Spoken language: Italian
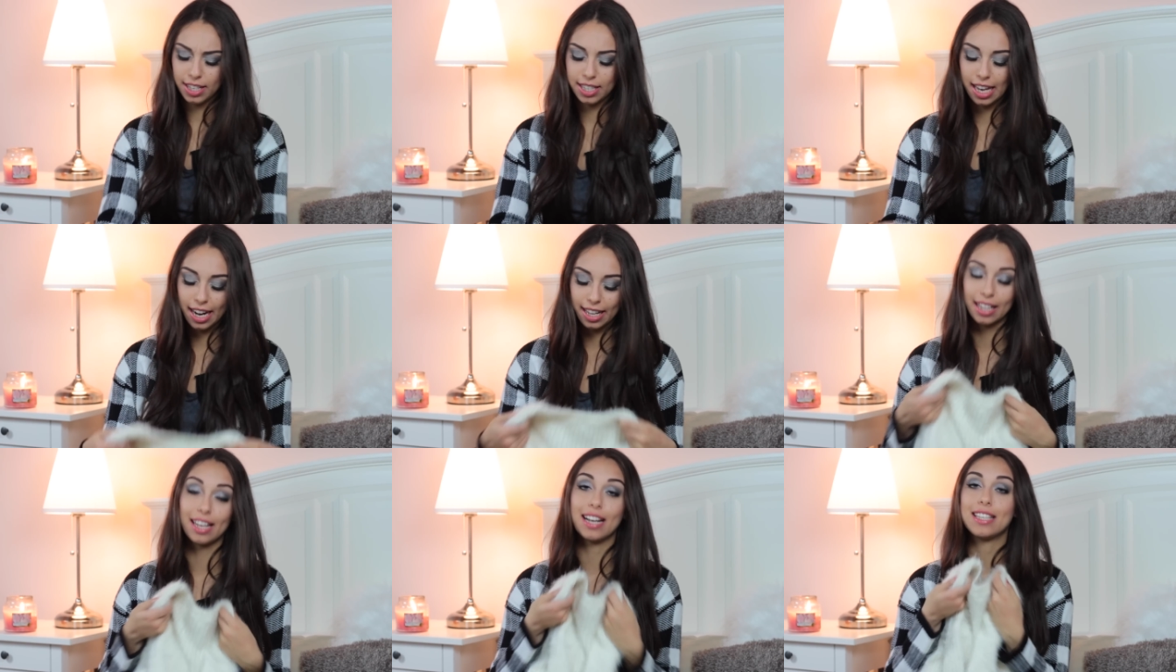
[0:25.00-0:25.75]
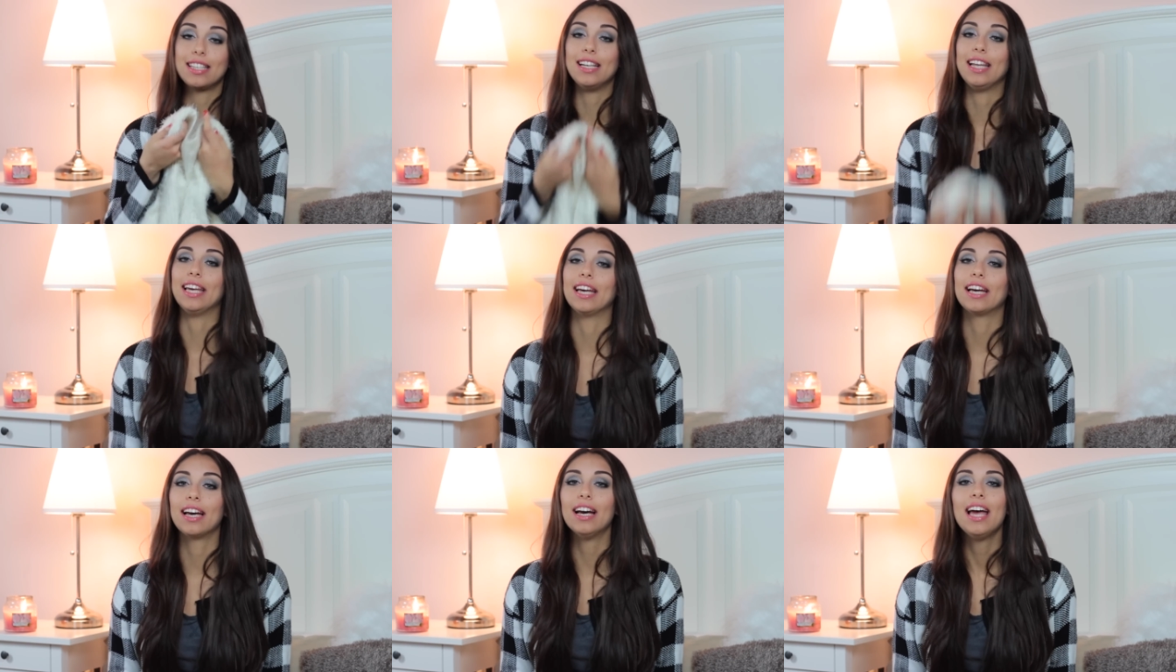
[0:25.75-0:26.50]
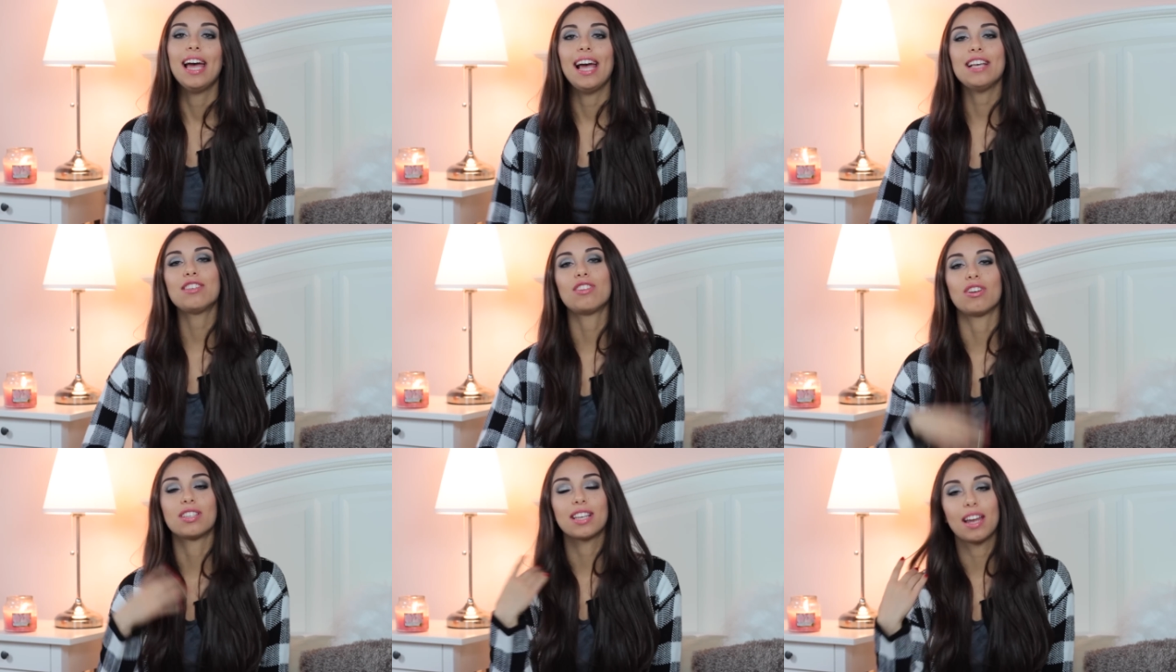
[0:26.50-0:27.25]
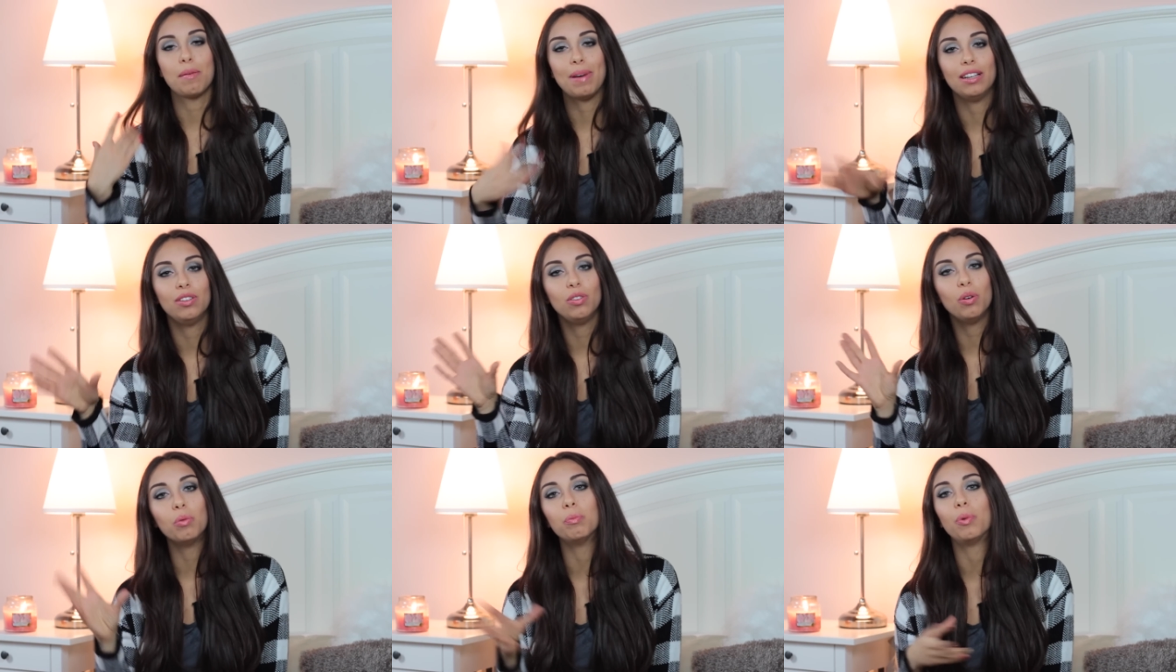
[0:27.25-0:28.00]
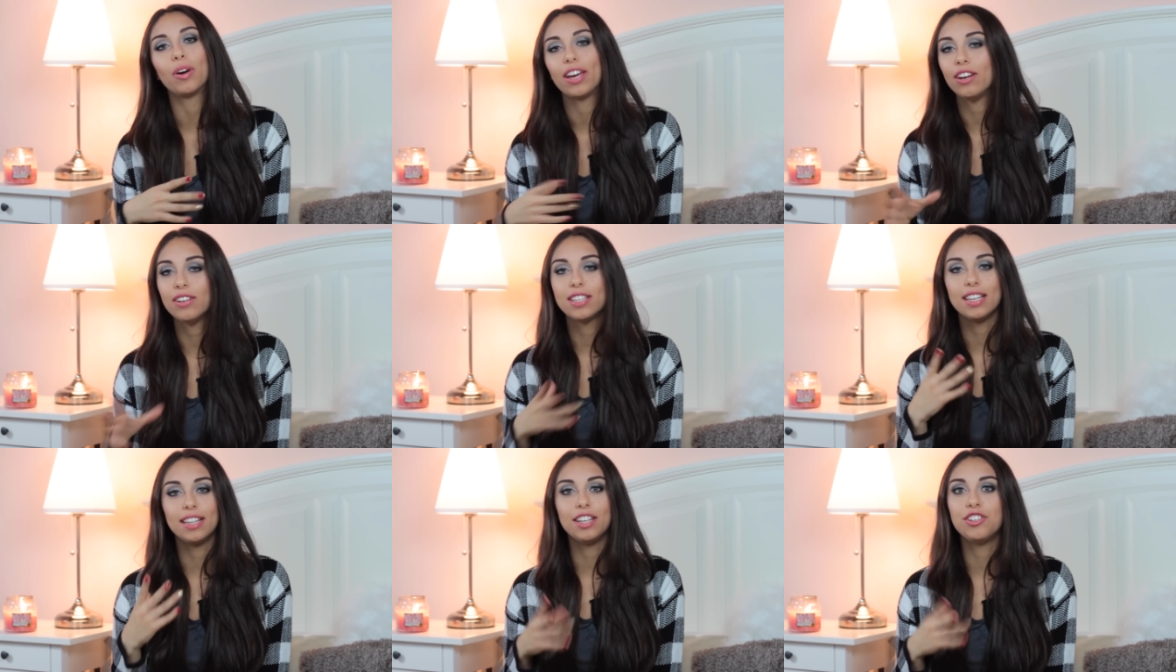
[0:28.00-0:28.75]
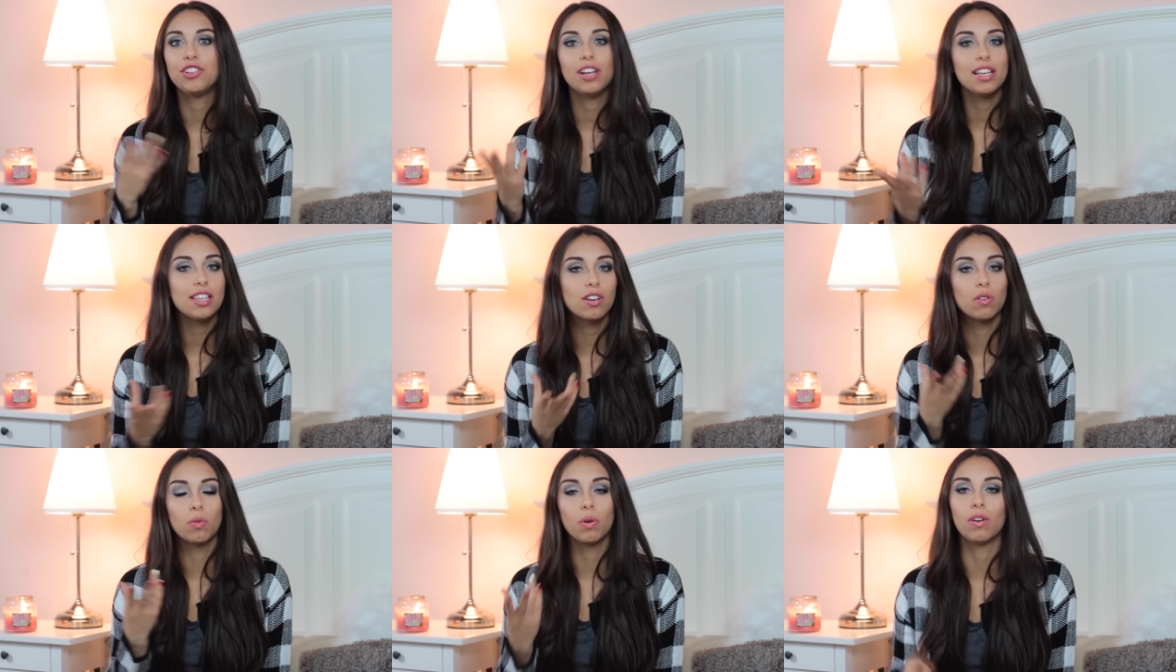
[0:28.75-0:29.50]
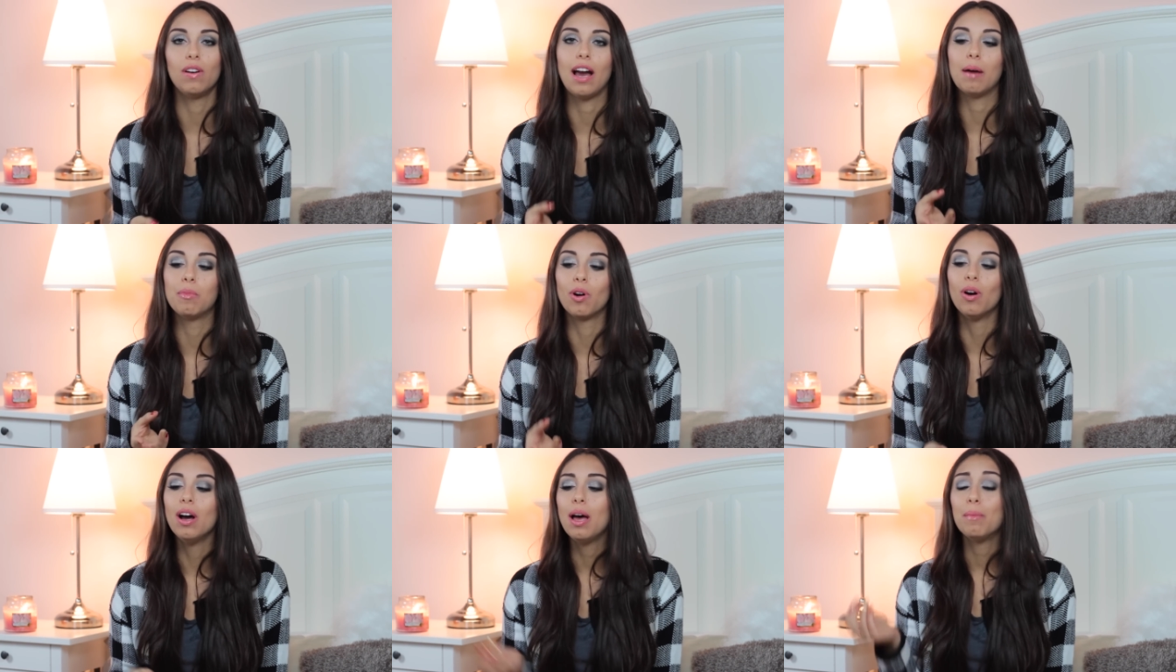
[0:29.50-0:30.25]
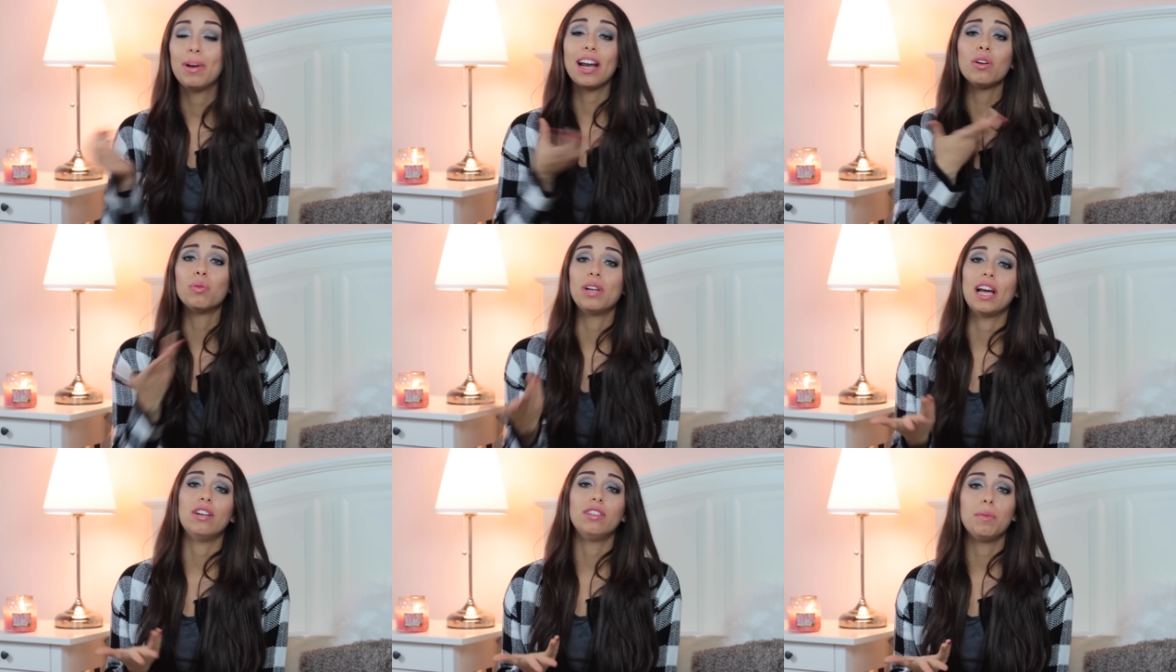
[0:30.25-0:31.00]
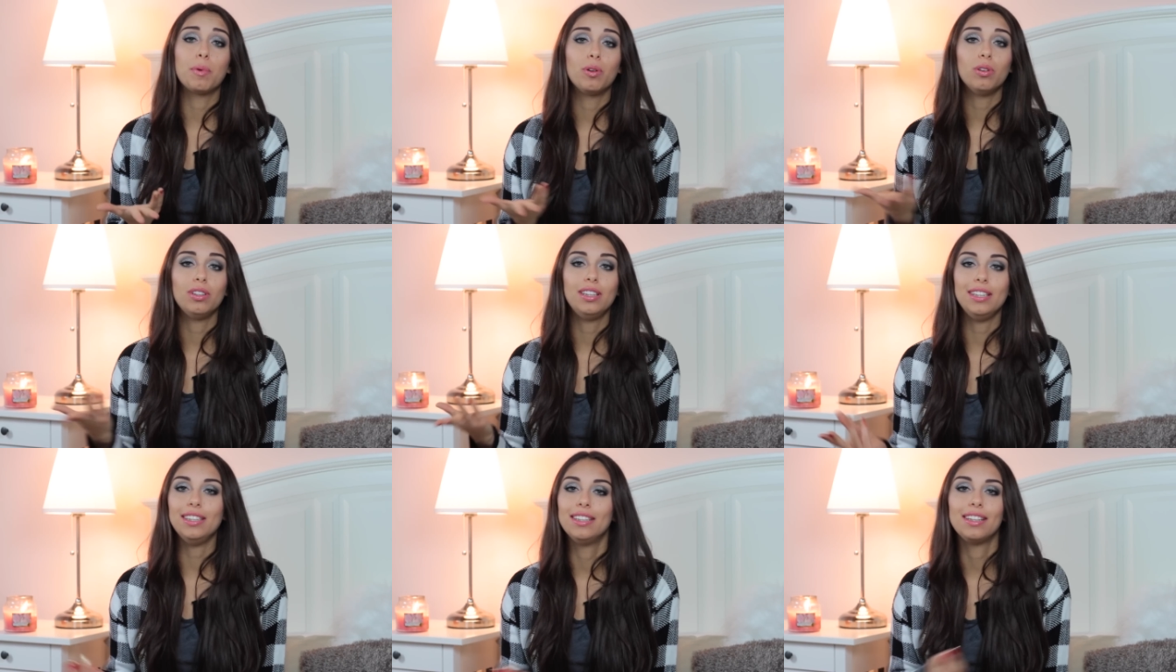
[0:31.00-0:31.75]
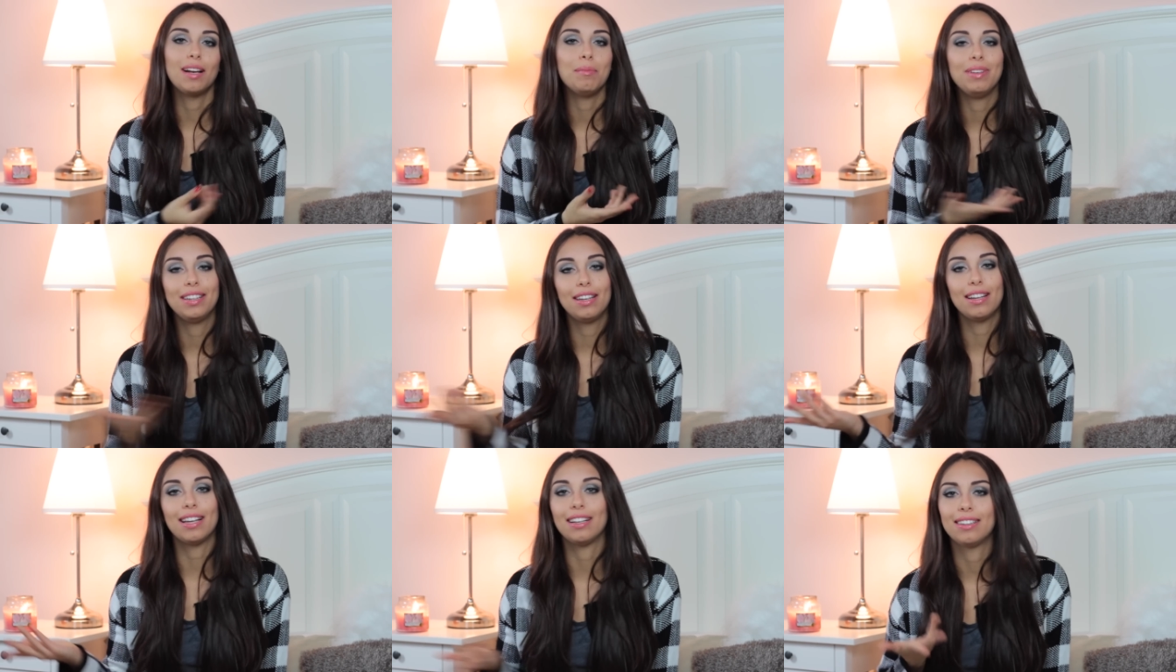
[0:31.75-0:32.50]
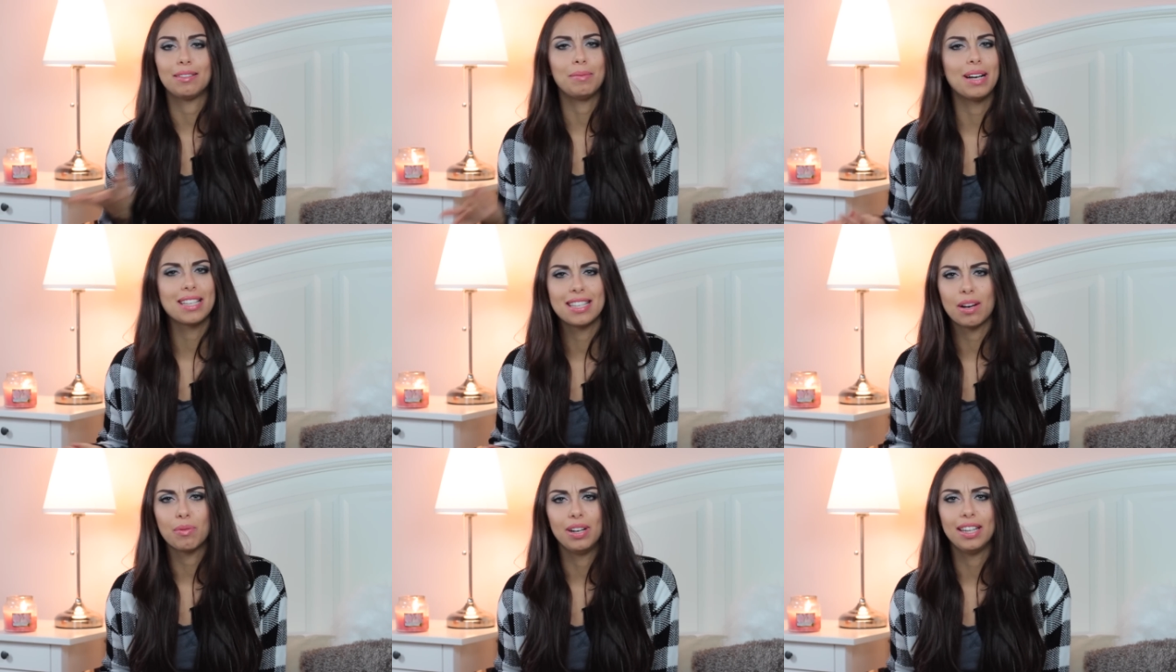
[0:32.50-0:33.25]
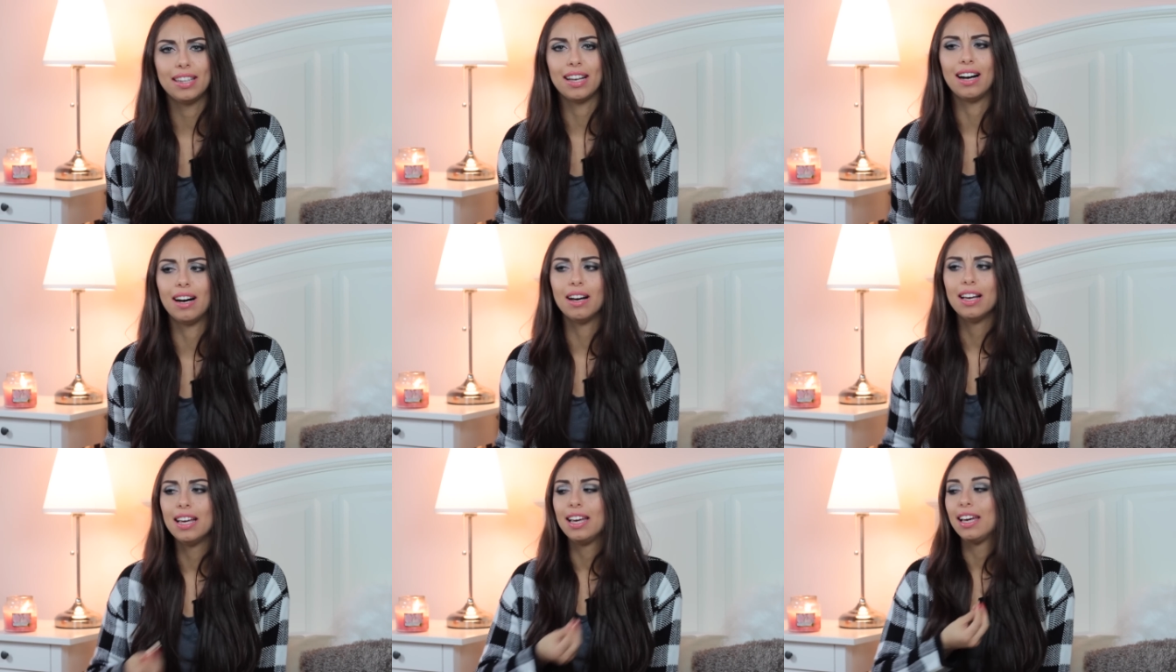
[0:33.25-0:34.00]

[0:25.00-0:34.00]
iniziare da Dress Link e sto scremando un pochino i siti cinesi con cui collaboro perché alcuni hanno dei prodotti di talmente tanta bassa qualità